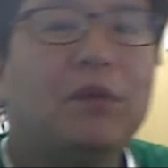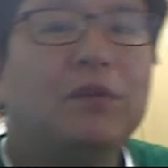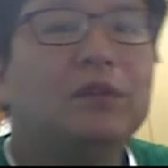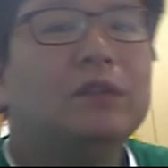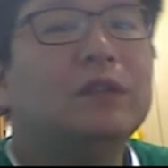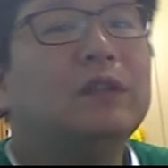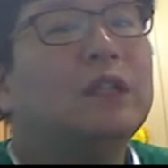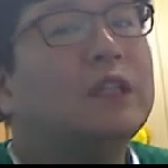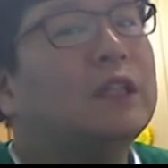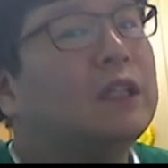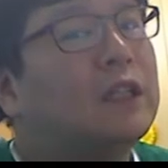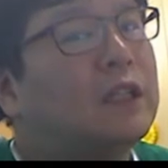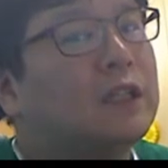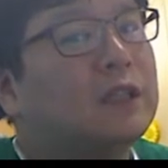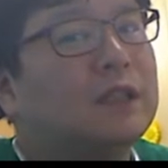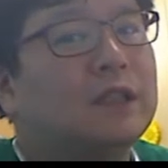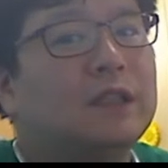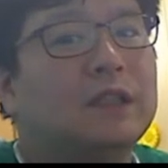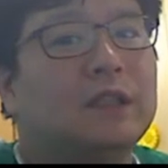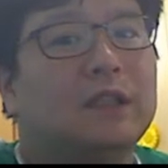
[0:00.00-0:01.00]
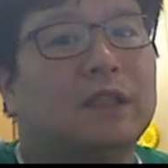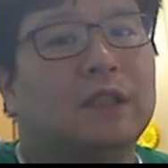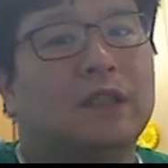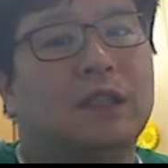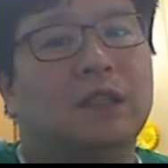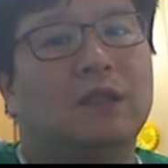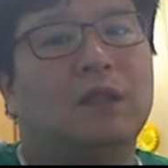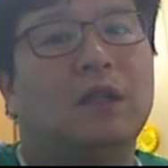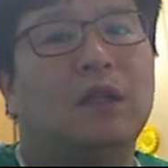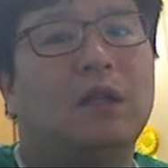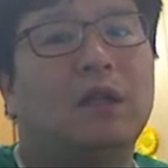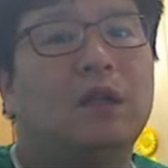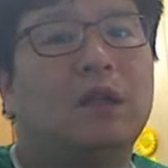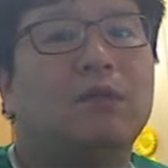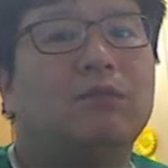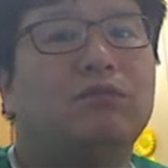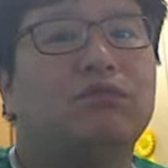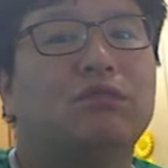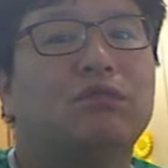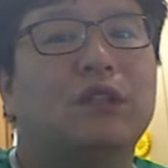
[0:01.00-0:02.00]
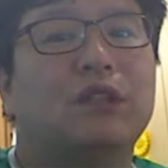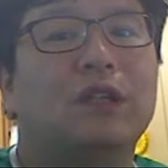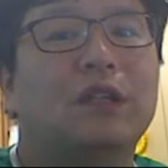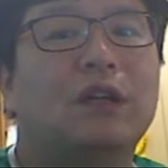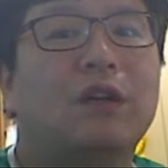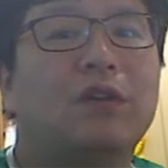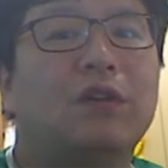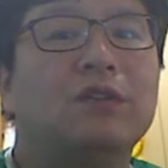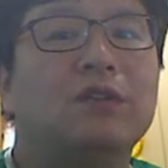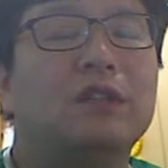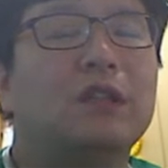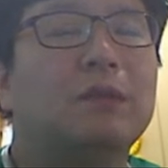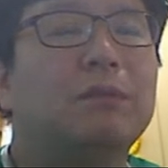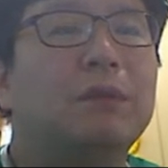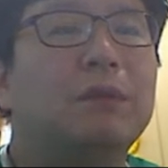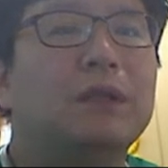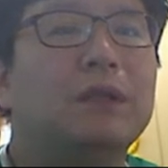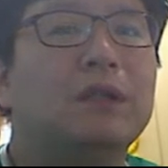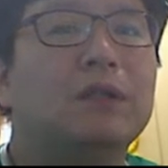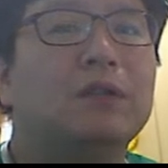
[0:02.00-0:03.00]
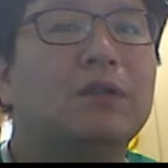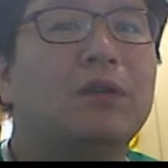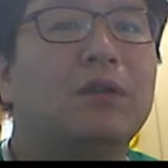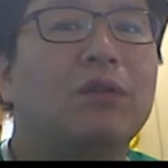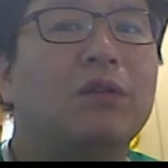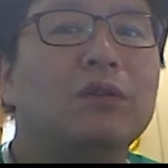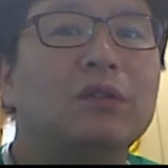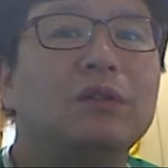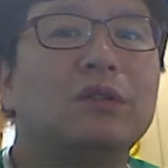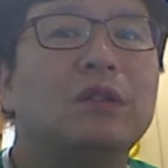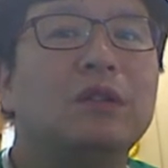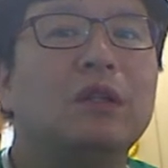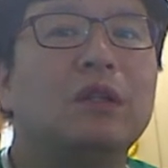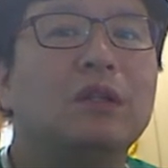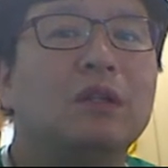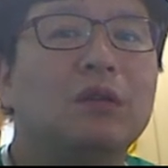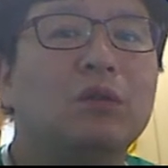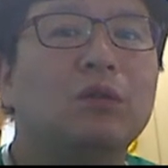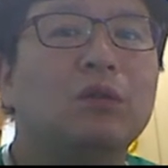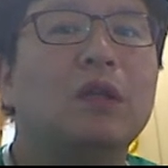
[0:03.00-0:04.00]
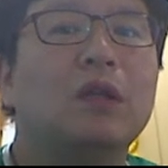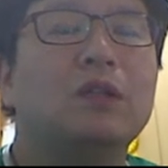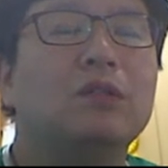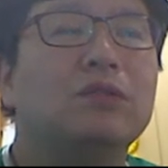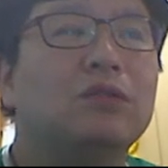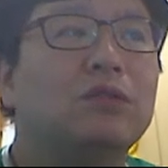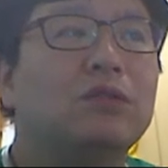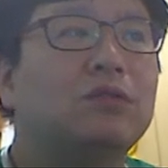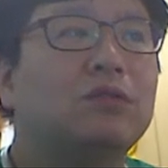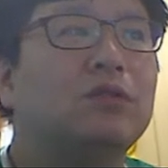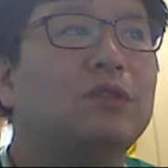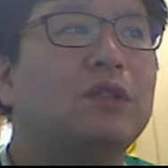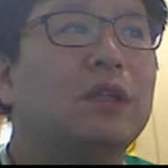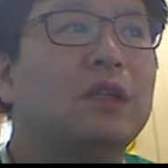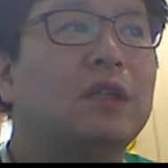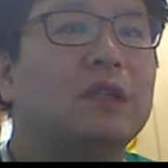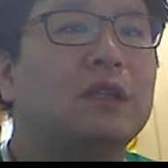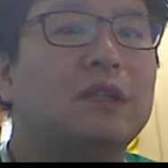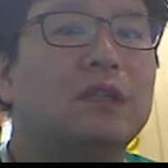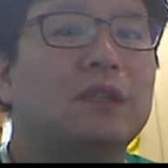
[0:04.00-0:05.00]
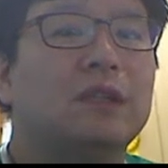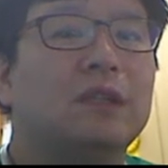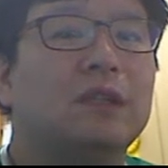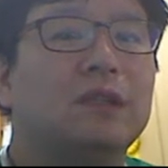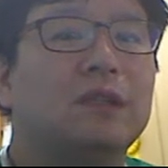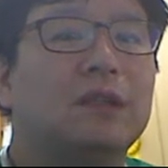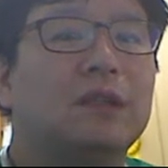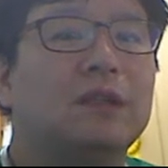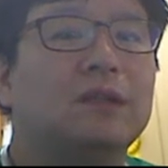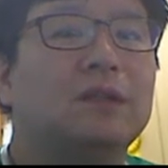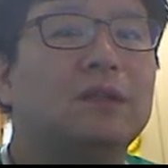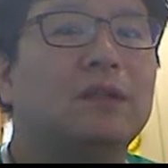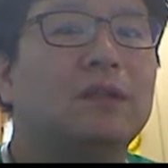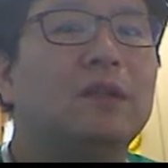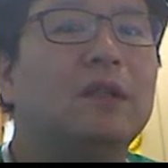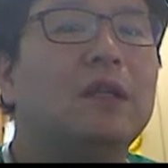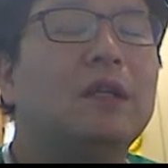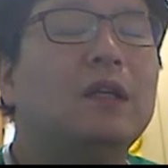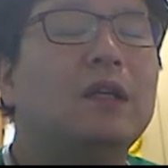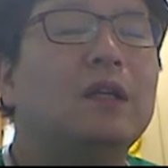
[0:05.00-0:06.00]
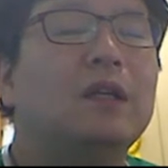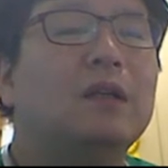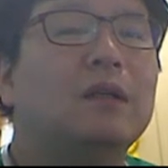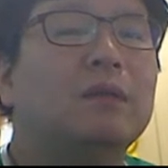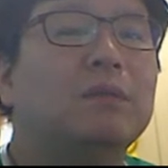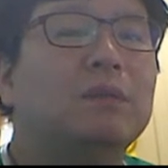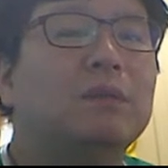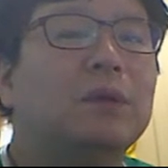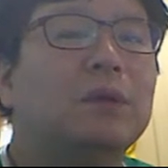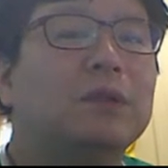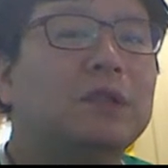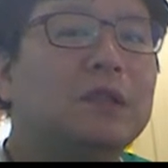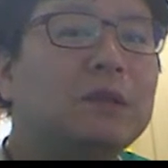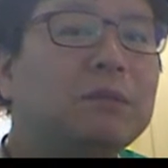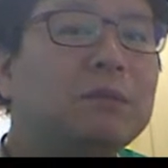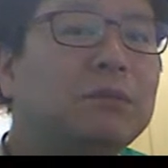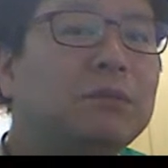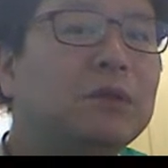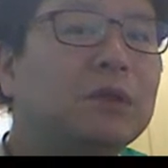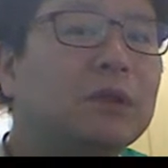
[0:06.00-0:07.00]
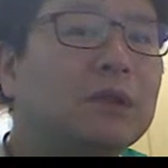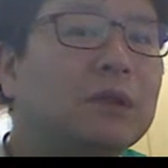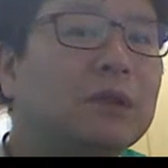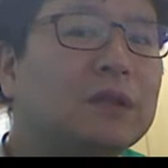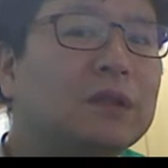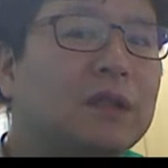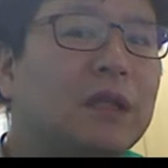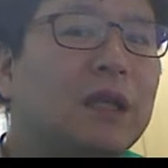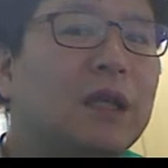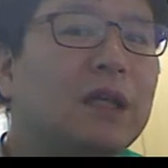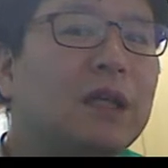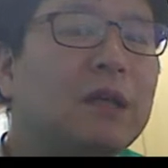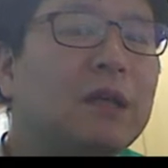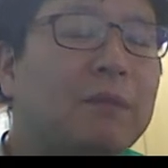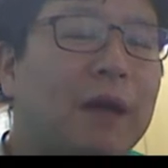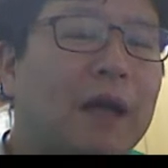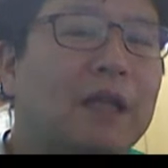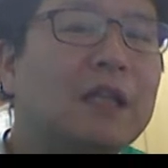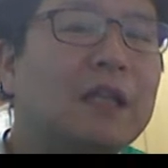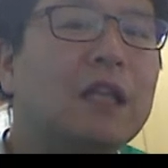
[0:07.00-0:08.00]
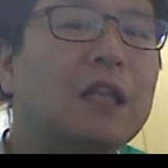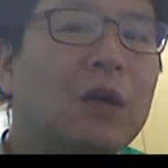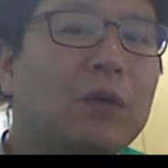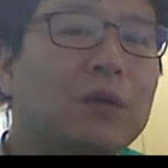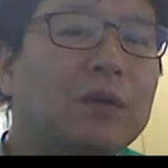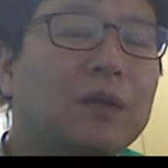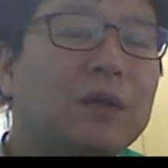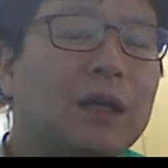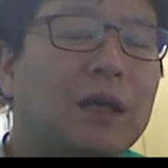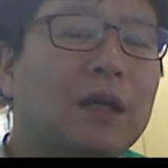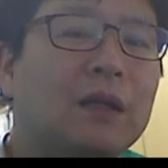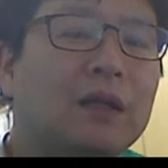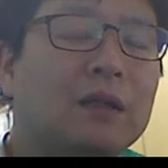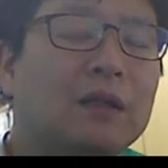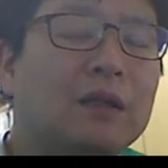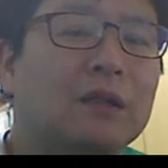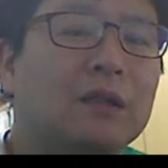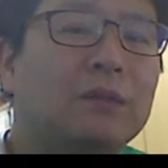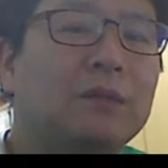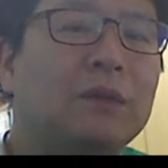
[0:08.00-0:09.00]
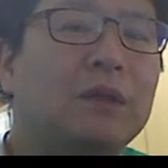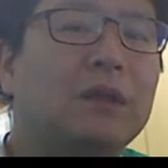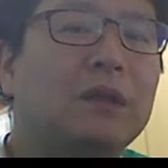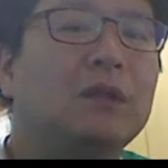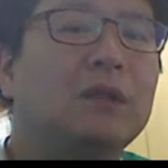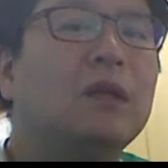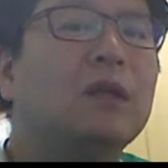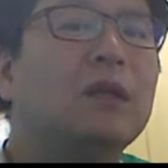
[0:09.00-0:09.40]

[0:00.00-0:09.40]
언제 나올지, 붓기가 언제 빠져서 언제 또 다른 수술을 할지. 그래서 진물, 체액이 많이 나온다 그러면